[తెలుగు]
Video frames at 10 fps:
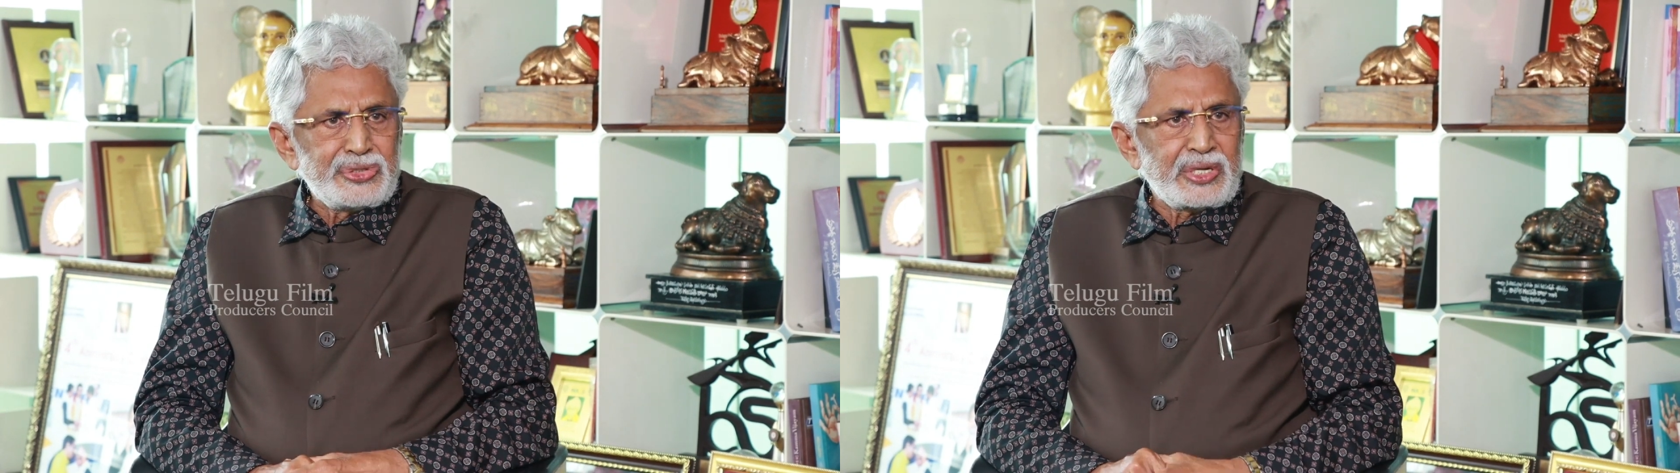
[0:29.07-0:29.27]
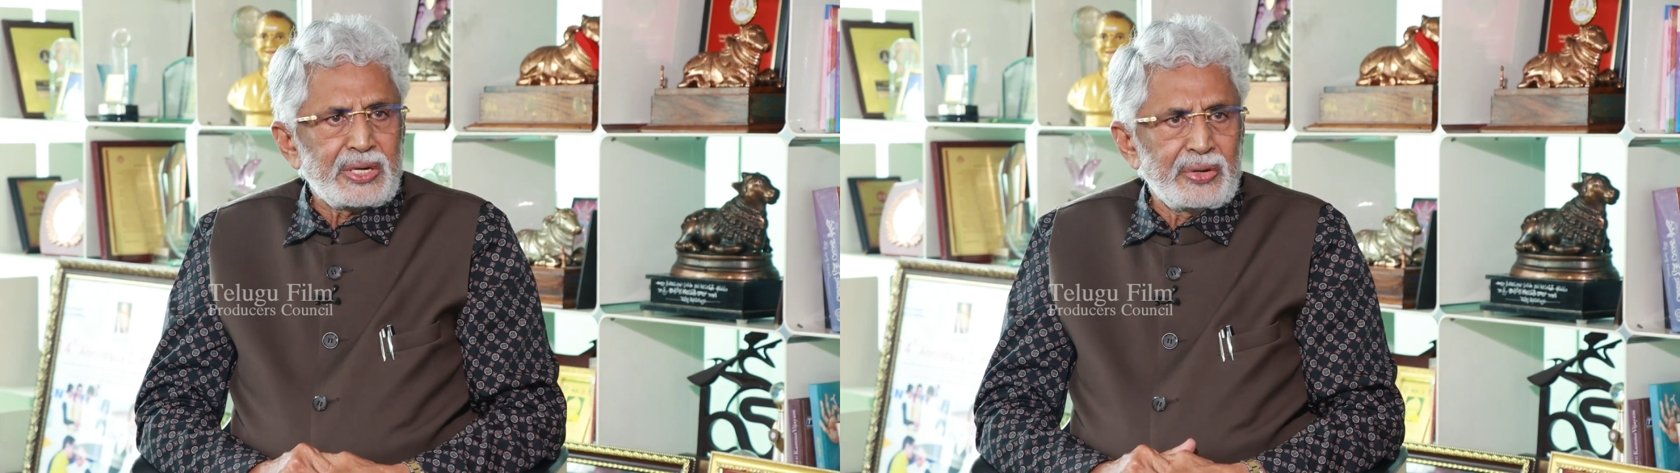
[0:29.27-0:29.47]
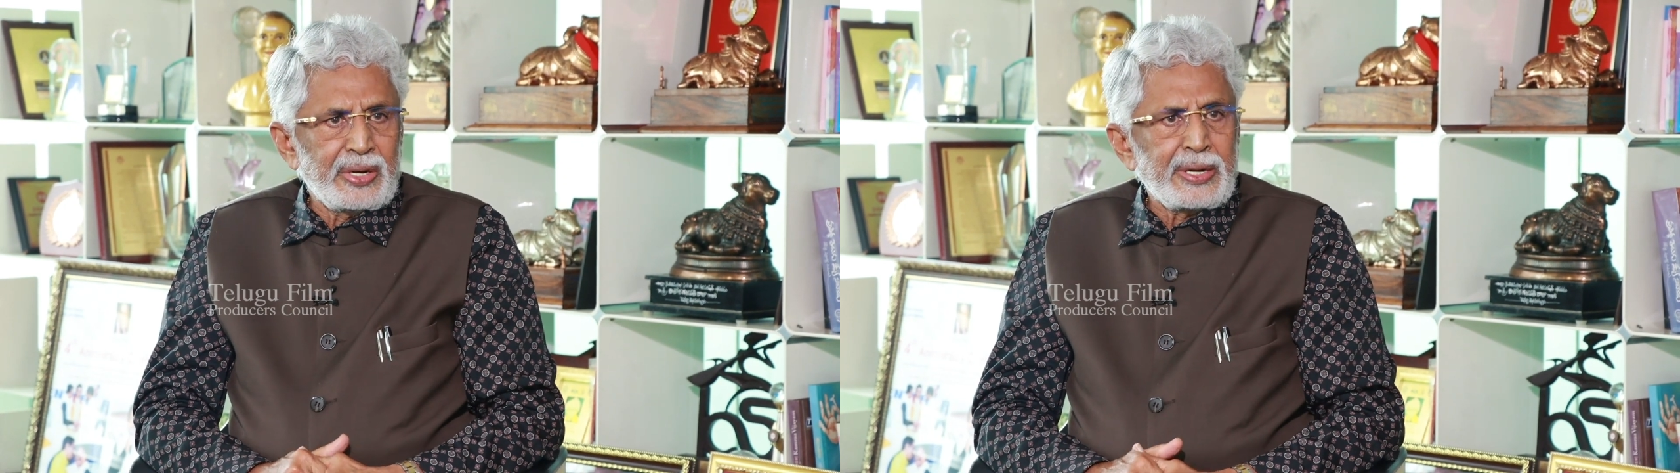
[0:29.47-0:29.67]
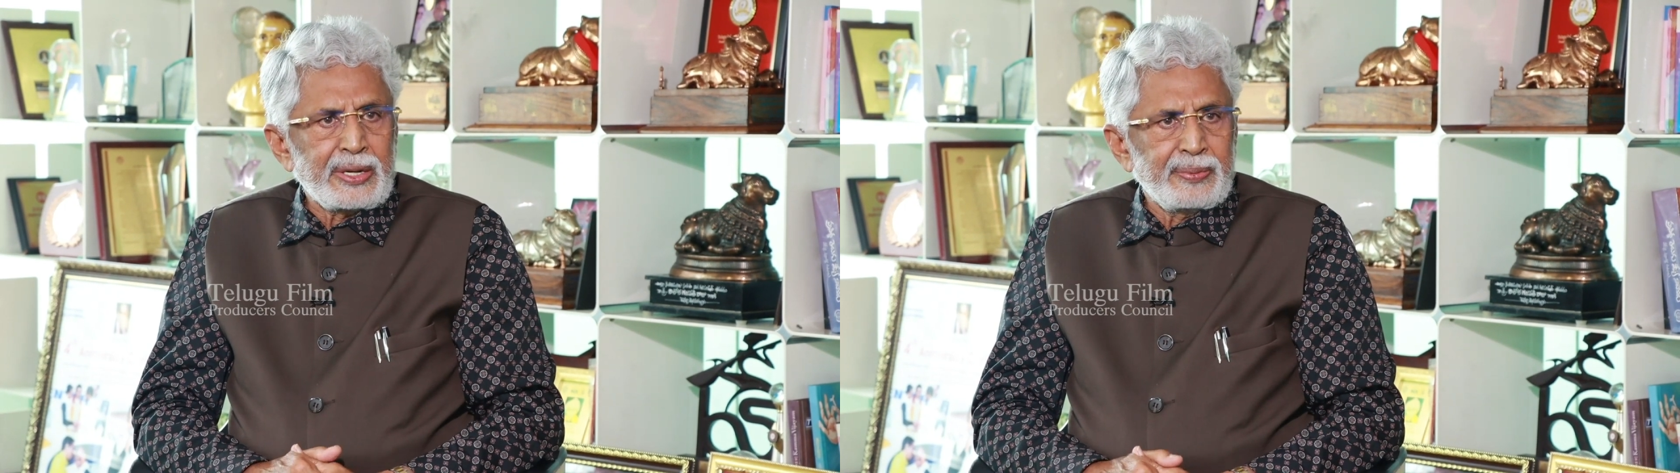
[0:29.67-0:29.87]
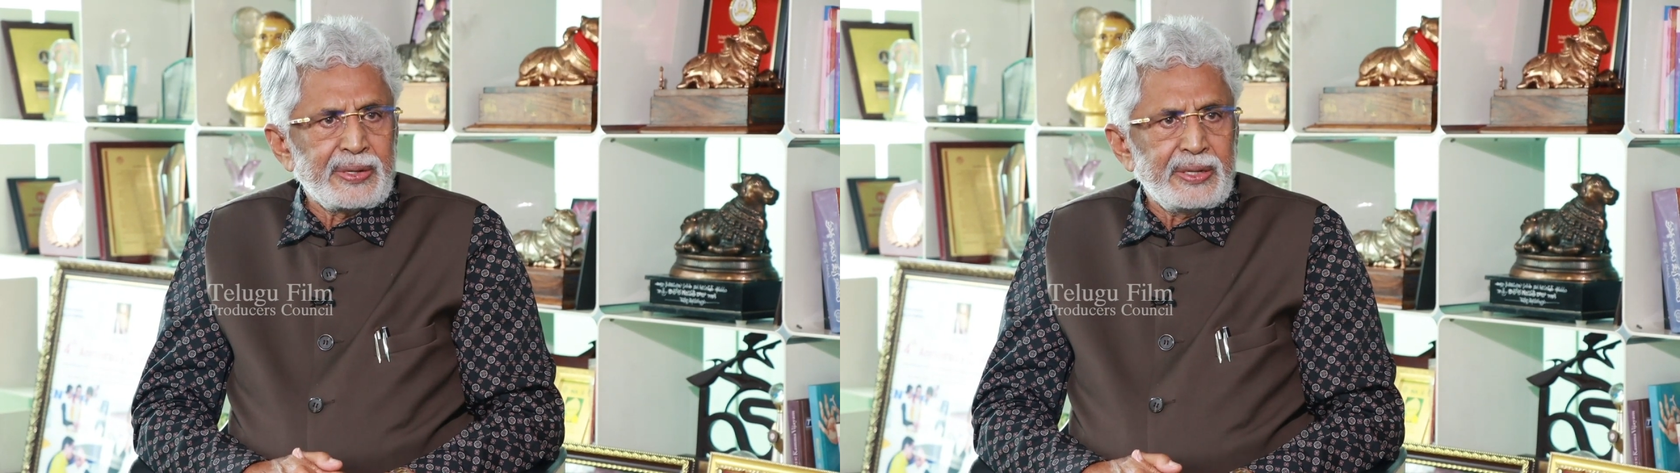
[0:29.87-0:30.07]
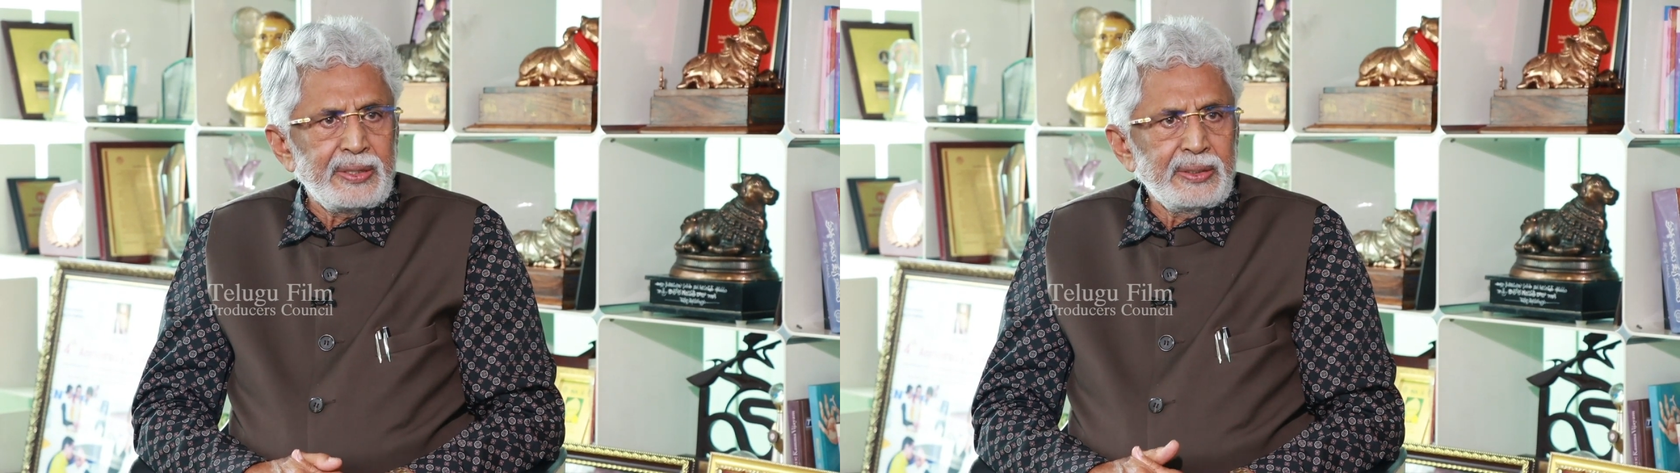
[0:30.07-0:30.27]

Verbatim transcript: ఇచ్చారని అన్నారు మరి